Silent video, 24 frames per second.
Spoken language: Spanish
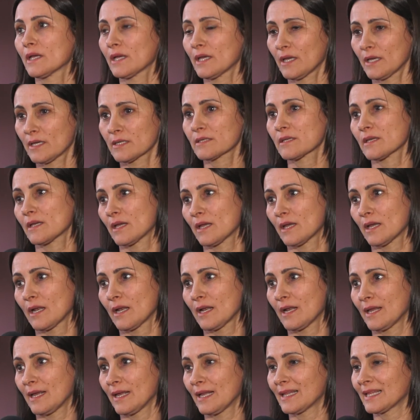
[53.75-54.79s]
que es
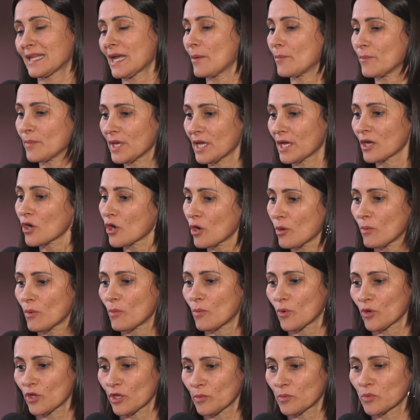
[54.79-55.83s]
el, el también
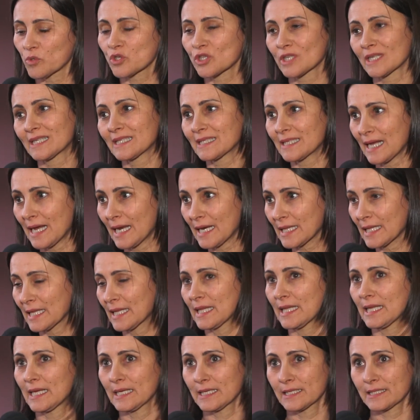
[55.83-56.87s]
cómo podemos estar
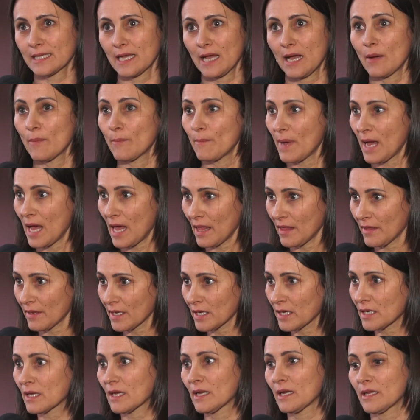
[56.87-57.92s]
desde esa
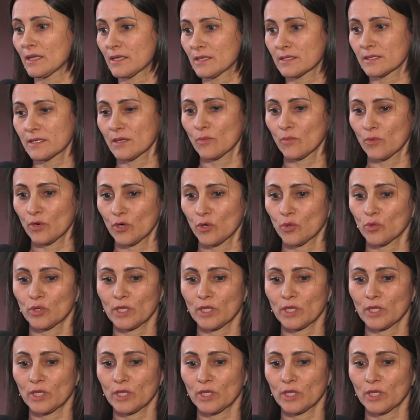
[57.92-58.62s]
madre que le dicen, bueno,